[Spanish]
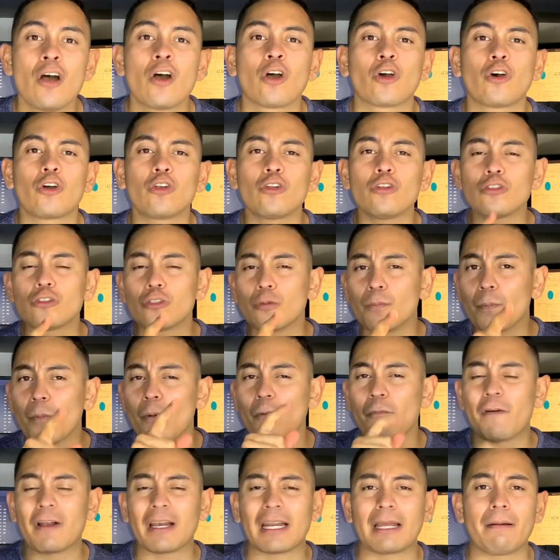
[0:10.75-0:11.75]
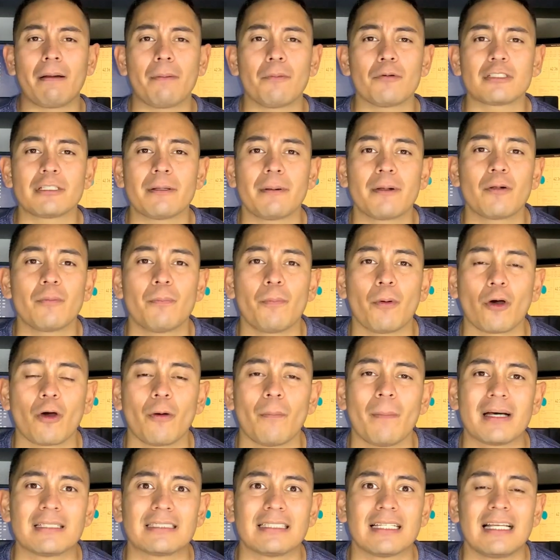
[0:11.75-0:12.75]
con un subwoofer que vamos a ver un poco
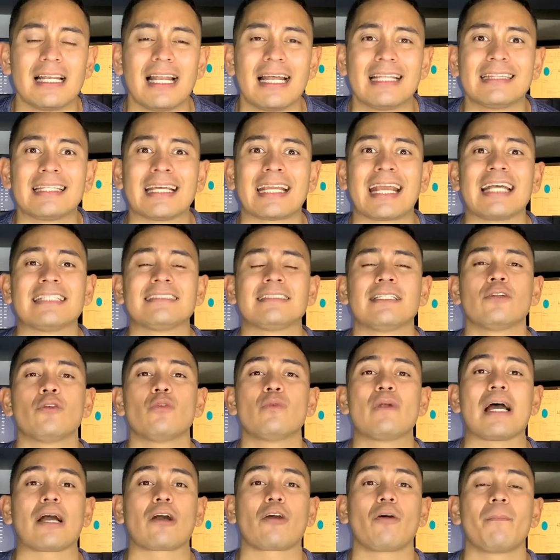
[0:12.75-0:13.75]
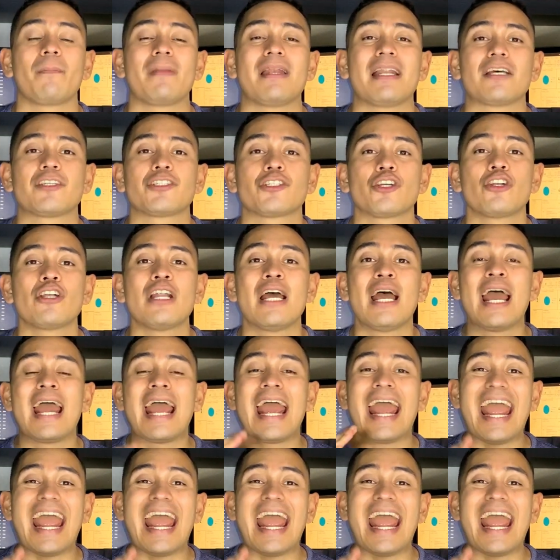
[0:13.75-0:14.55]
más adelante que hacen una combinación